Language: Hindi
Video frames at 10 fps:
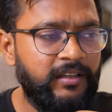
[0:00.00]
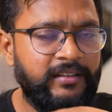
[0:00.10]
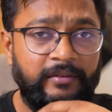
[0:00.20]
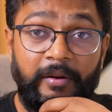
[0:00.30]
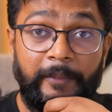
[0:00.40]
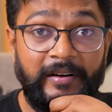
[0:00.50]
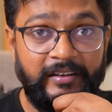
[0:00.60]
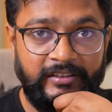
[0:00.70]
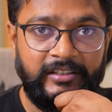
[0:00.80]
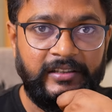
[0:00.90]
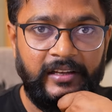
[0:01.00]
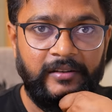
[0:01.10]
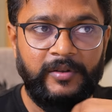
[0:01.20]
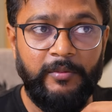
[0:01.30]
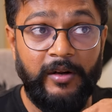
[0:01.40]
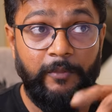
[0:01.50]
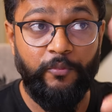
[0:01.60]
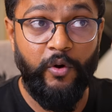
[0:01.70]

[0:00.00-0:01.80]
ये सिर्फ एप्पल कर सकता है कि मतलब